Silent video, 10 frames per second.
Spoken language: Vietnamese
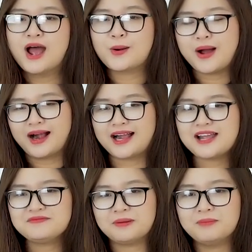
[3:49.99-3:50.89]
khoảng
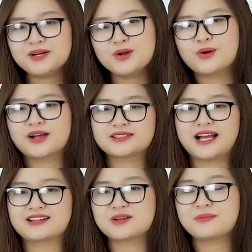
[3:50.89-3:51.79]
cách và mức độ căng
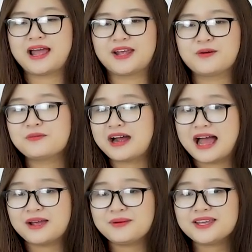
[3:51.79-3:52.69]
thẳng trong ngày cũng
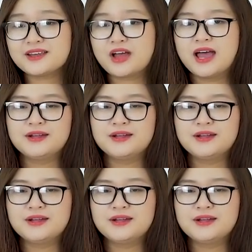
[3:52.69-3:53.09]
khá hữu ích.